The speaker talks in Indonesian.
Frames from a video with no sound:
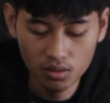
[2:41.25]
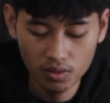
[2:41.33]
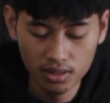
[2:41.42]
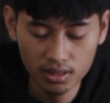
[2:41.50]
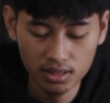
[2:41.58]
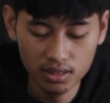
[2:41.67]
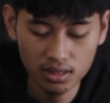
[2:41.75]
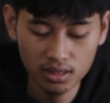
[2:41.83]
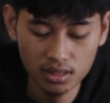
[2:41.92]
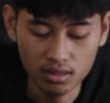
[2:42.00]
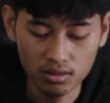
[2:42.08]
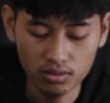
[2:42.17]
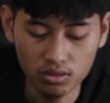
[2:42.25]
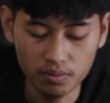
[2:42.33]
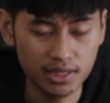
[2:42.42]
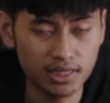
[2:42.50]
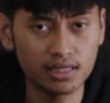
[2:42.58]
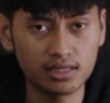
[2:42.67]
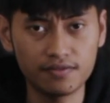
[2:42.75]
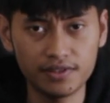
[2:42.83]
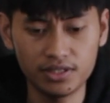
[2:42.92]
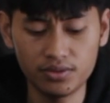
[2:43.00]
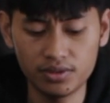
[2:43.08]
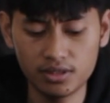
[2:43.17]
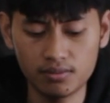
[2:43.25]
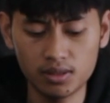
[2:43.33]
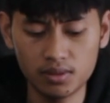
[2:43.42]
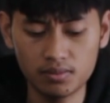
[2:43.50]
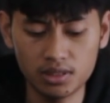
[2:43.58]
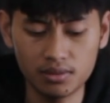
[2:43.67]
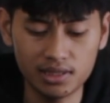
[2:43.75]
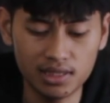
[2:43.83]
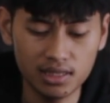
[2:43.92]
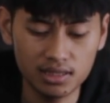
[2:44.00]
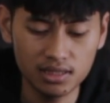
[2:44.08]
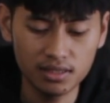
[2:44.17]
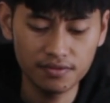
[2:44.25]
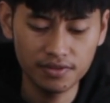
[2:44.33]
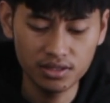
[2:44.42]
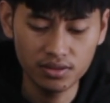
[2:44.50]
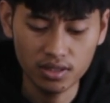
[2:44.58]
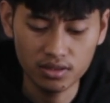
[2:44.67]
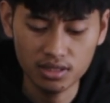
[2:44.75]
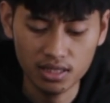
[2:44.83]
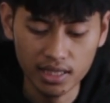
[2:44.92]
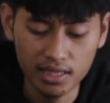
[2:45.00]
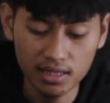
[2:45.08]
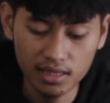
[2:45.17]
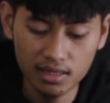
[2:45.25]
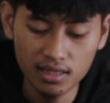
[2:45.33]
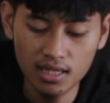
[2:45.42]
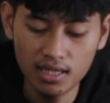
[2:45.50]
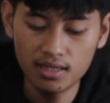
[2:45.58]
Oke di sini eh, untuk persyaratan videonya teman-teman bisa baca di sini video harus terkait dengan